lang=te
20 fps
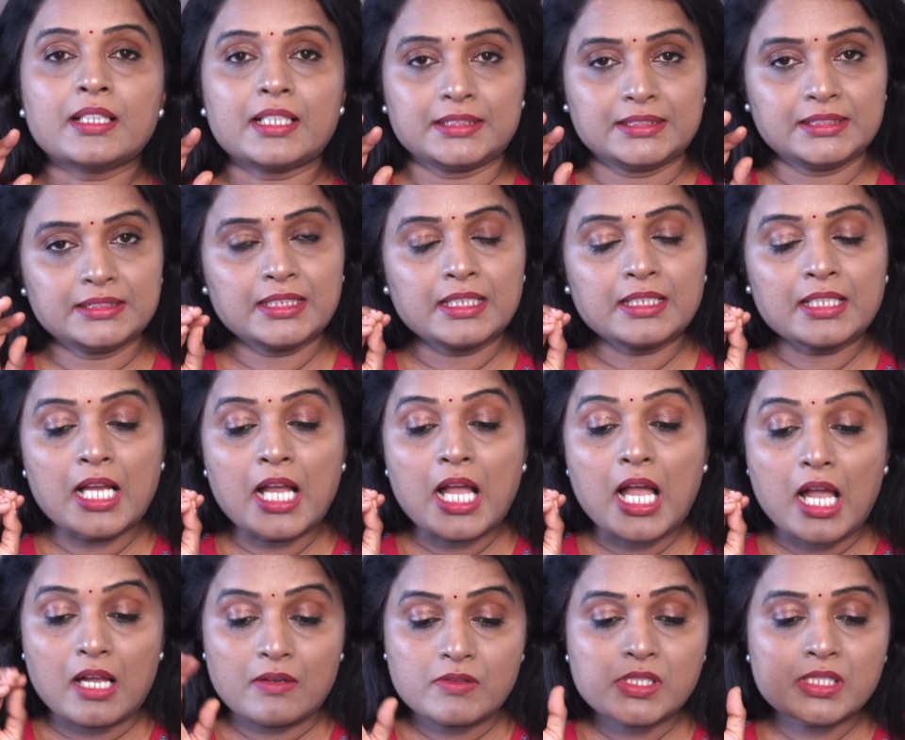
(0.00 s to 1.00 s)
ఖచ్చితంగా
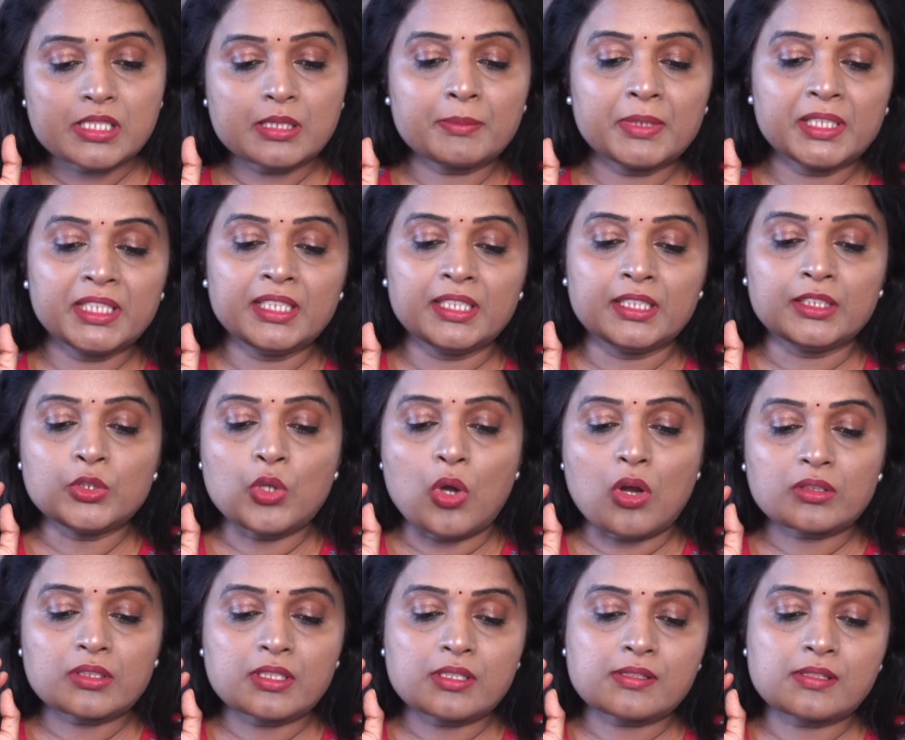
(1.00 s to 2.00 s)
అవసరమని
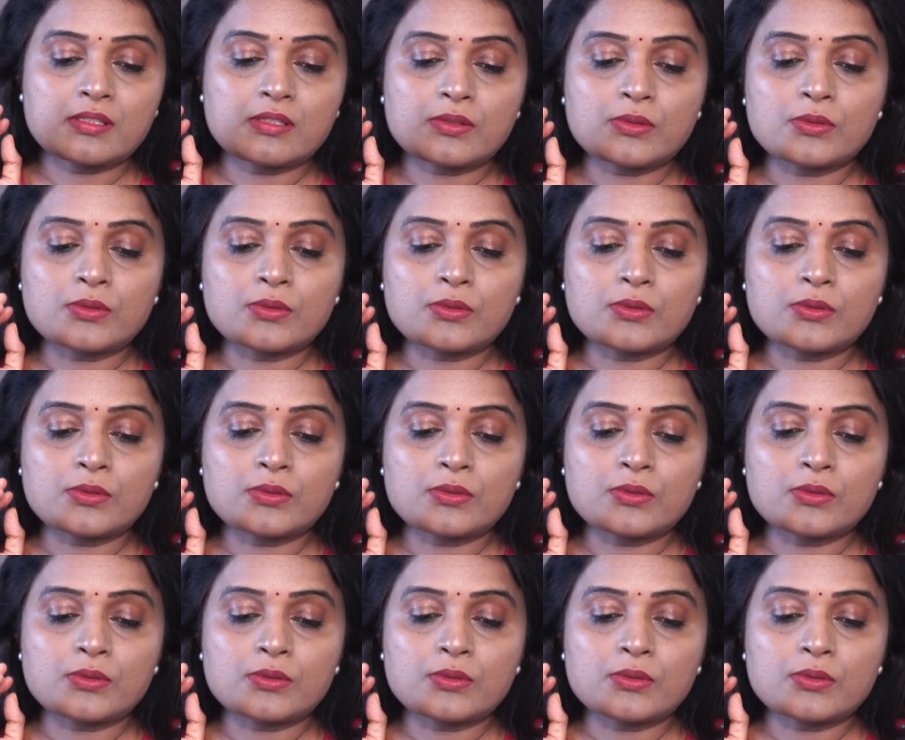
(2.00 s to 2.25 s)
డాక్టర్స్